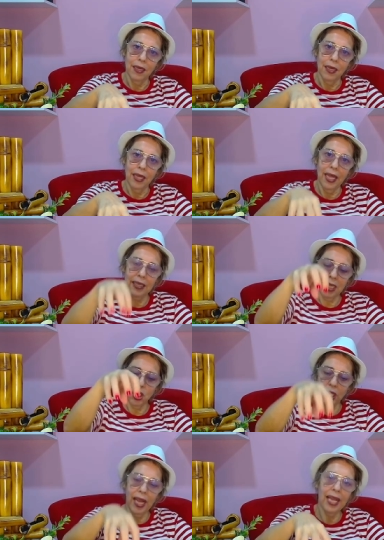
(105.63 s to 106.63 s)
Entra
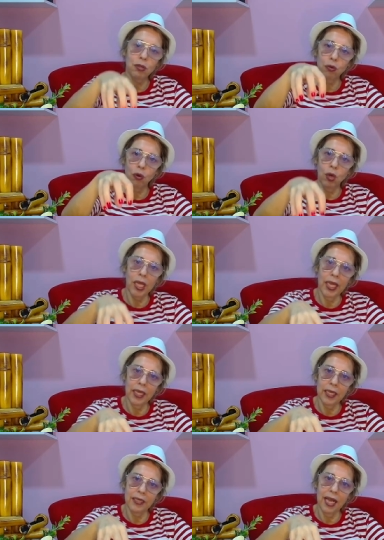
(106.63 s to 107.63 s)
direto no
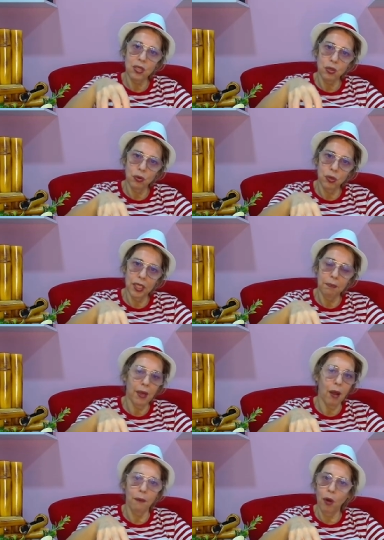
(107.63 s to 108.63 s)
link da Zuri,
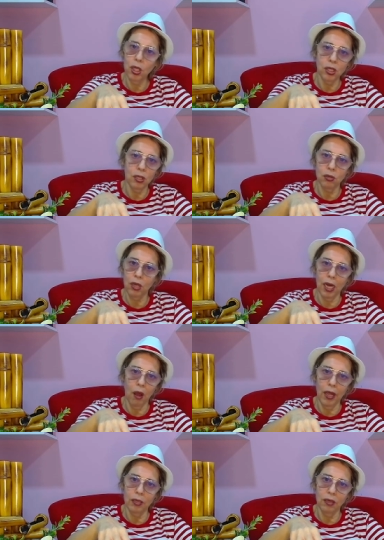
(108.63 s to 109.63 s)
pelo amor de Deus, do canal
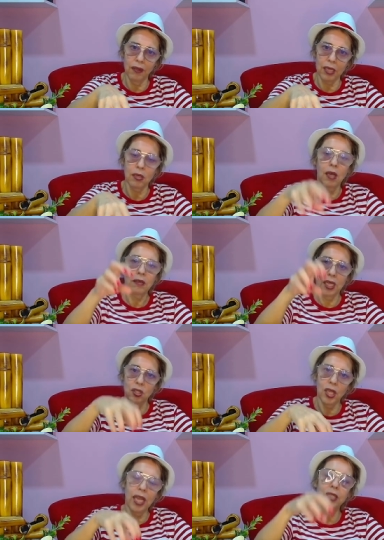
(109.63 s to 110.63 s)
Rainha do Universo. Tem
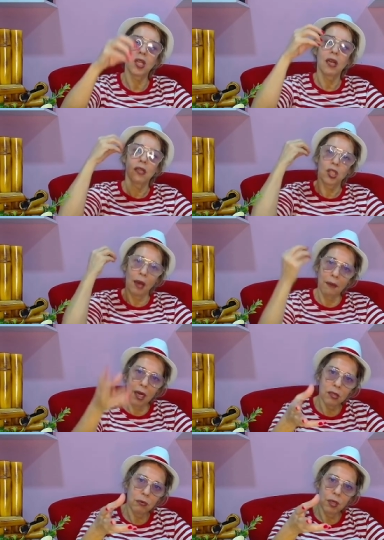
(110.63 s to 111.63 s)
gente
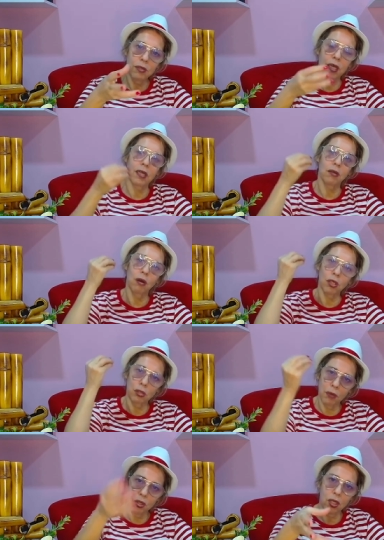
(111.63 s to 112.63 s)
chamando meus seguidores,
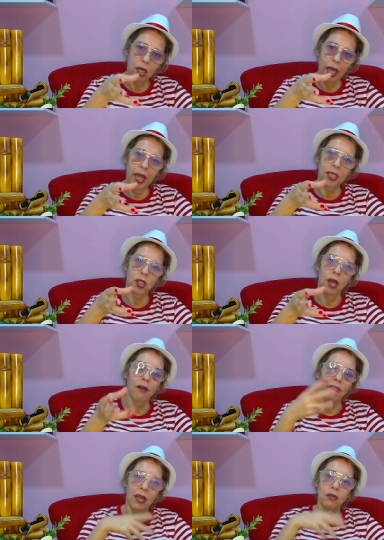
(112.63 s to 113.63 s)
meus clientes,
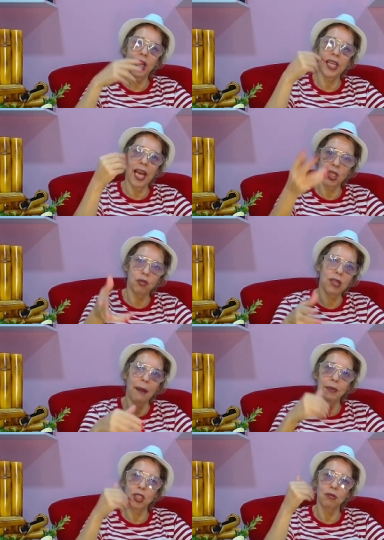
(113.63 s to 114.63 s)
falando que quer ajudar,
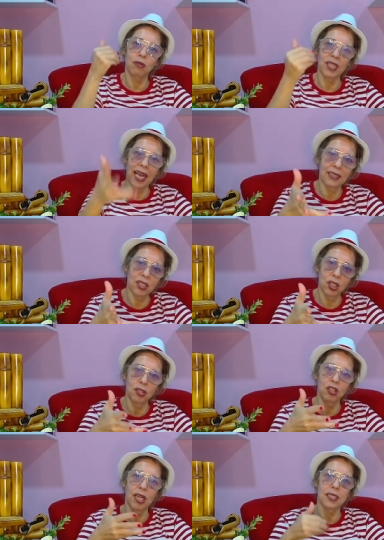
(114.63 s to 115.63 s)
pedindo data de,
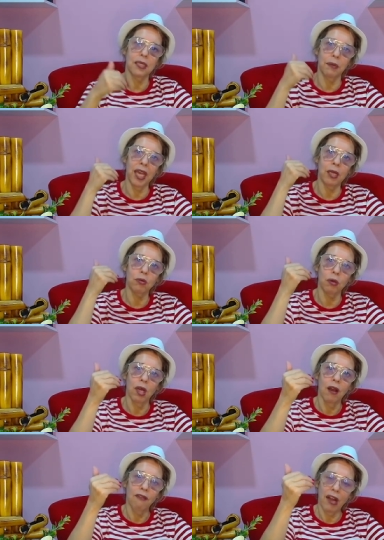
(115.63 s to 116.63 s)
de nascimento,
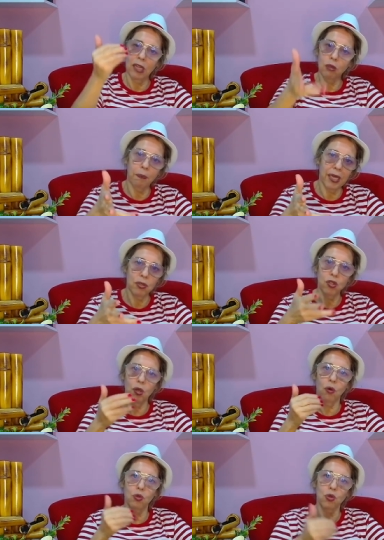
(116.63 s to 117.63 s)
falando preço de
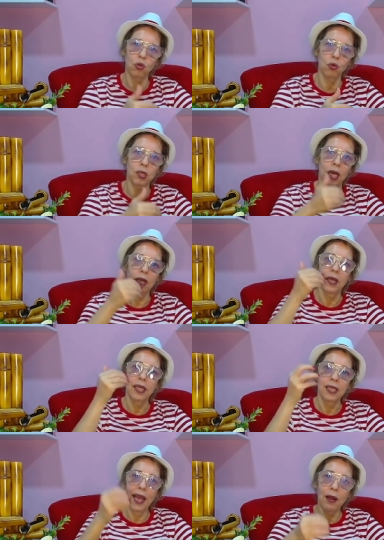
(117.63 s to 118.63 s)
consulta.
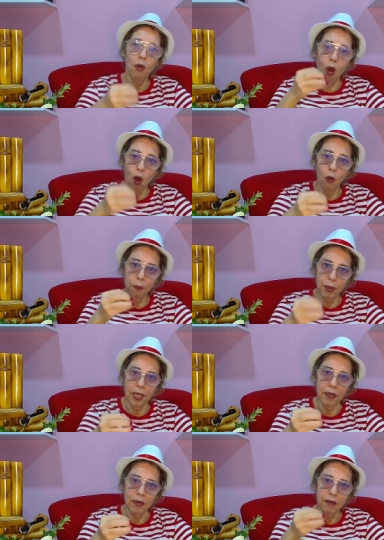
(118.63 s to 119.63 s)
E é
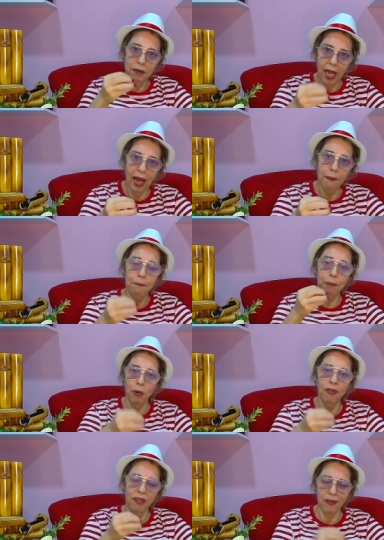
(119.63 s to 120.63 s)
golpe, tá? Por
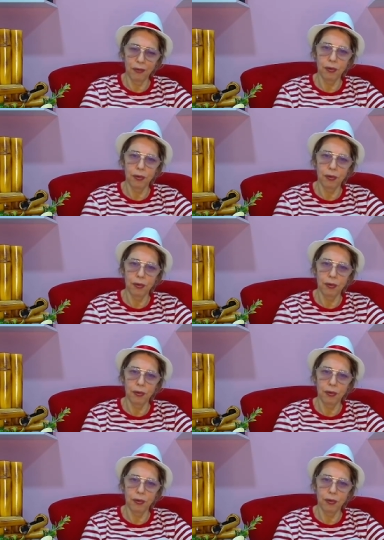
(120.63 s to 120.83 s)
favor,